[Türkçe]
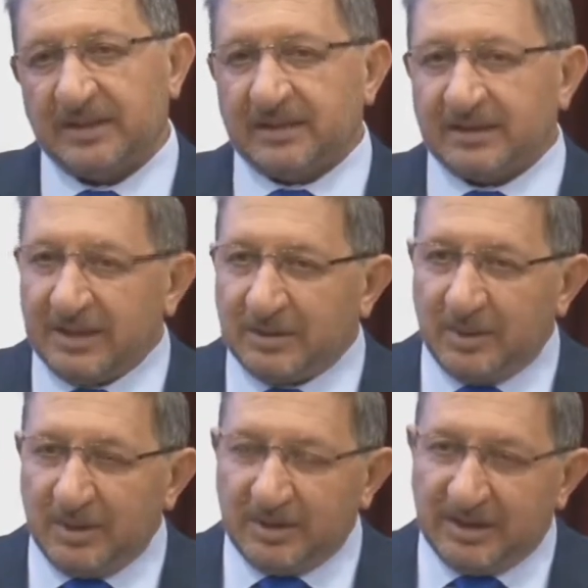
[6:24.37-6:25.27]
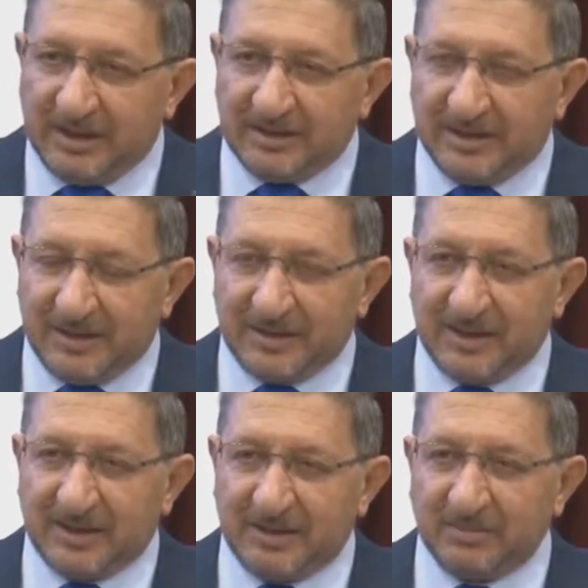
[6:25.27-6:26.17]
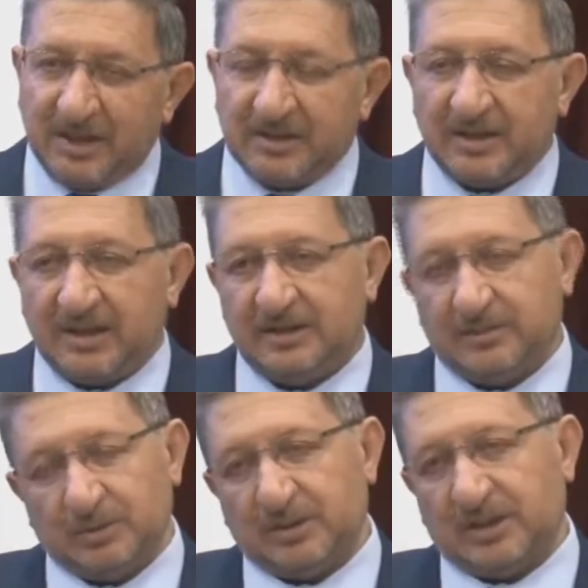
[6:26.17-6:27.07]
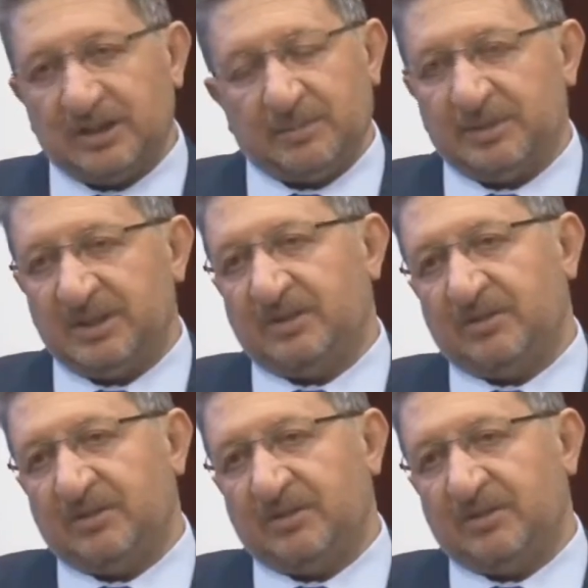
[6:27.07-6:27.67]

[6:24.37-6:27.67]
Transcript: Teknoloji ne getirirse imkan dahilinde bunları da yapmaya devam